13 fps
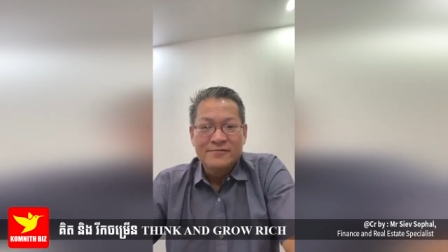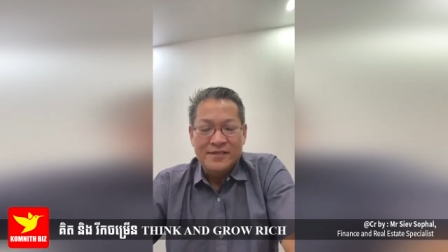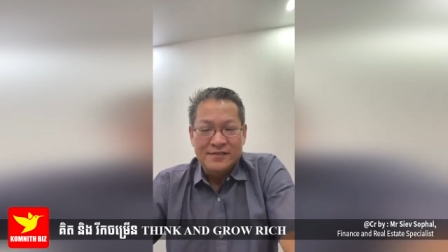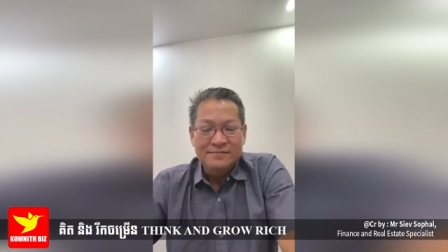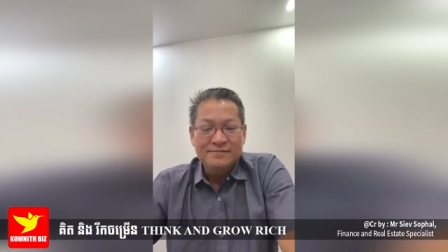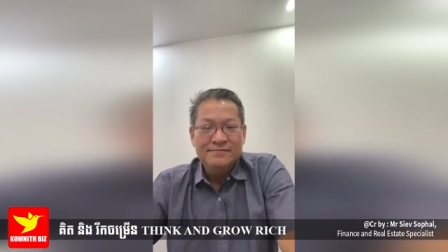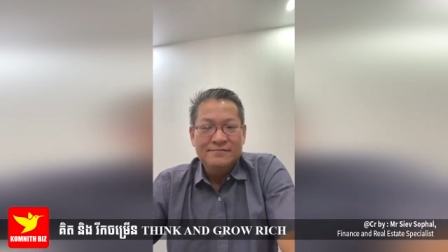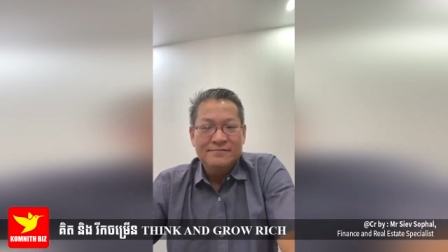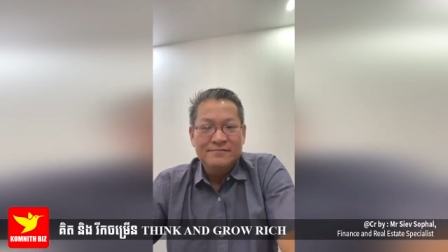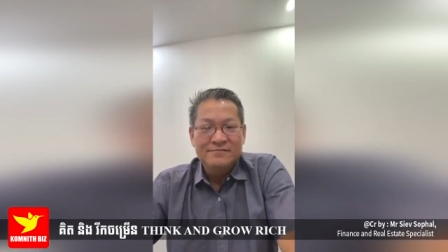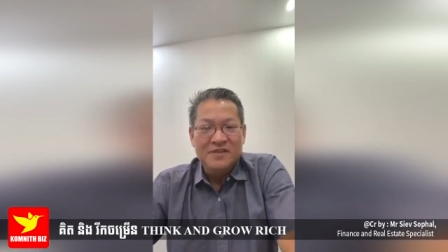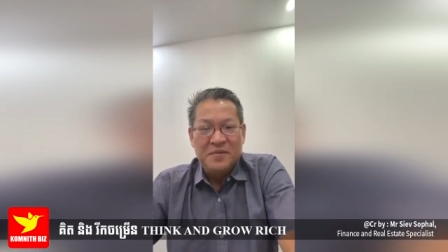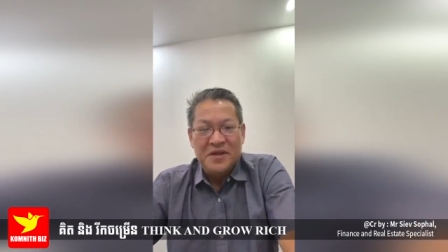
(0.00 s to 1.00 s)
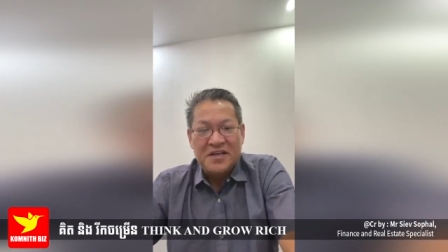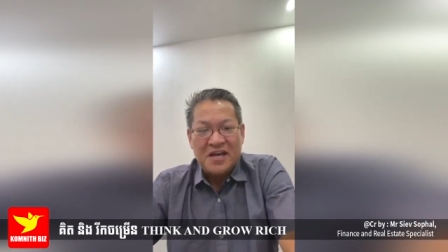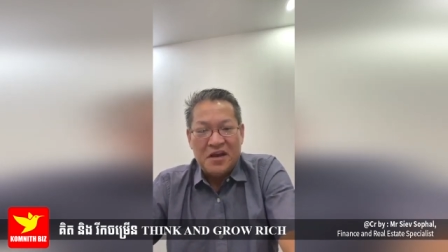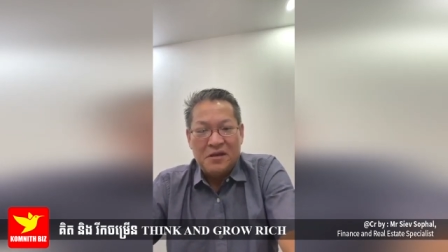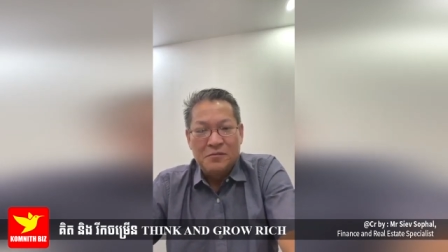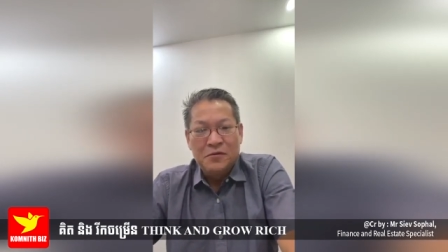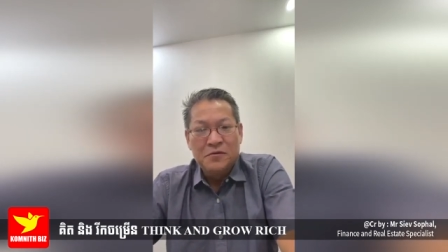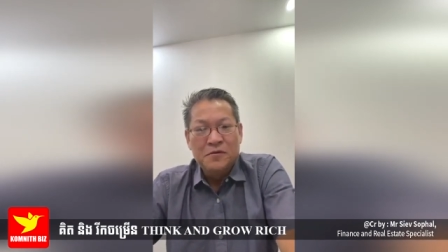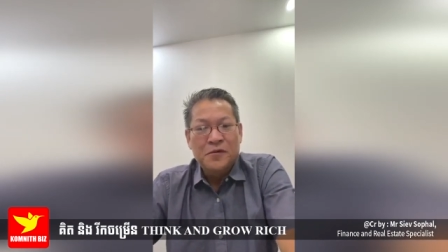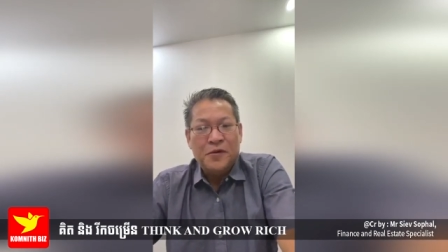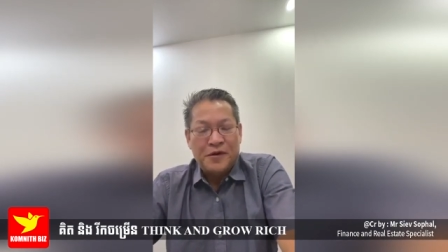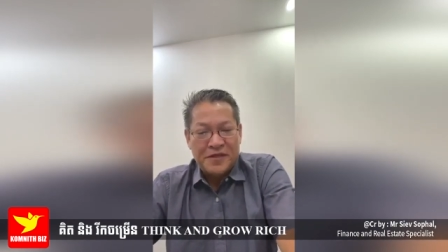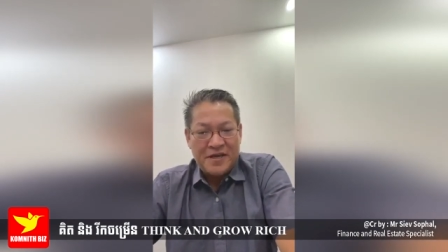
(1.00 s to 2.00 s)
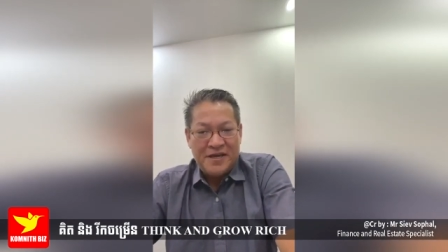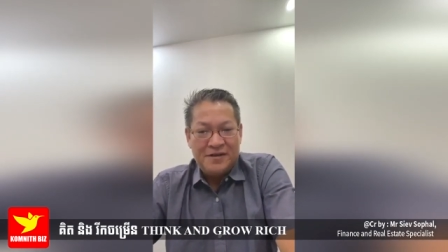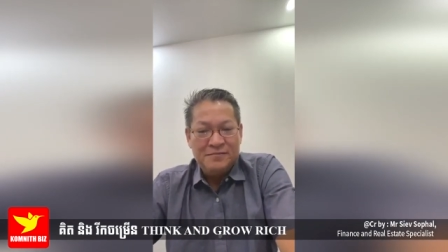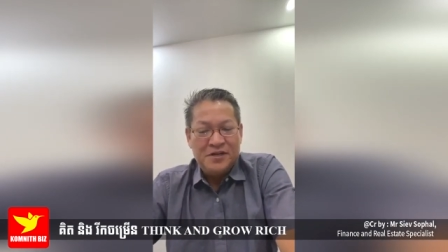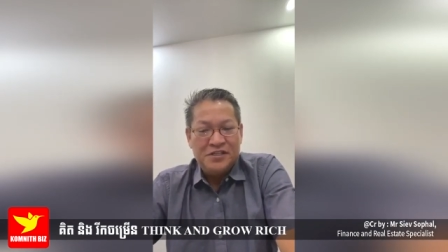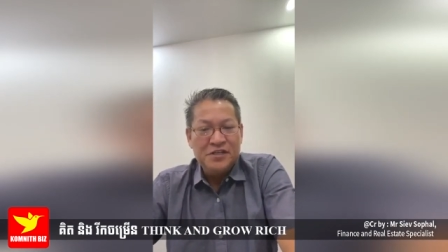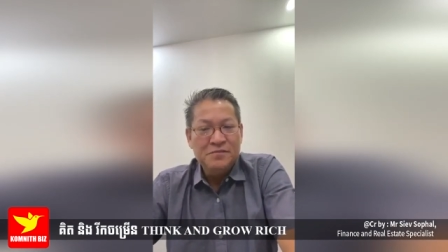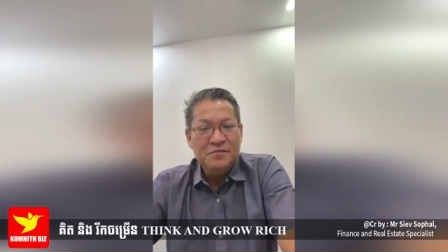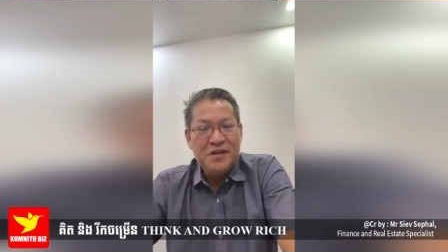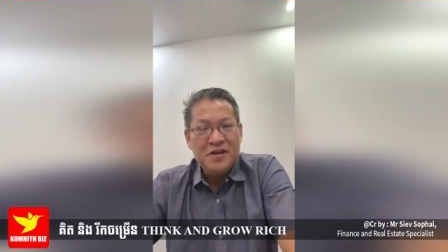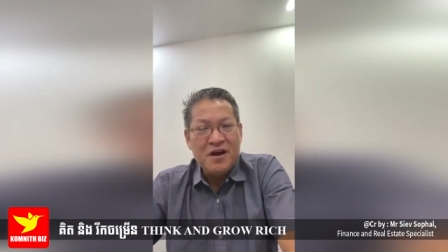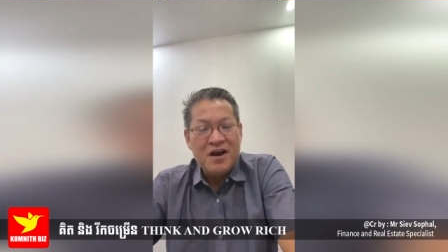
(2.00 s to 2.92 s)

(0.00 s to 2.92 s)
chẳng vì miên ca là buông rồi ngày bởi dân miên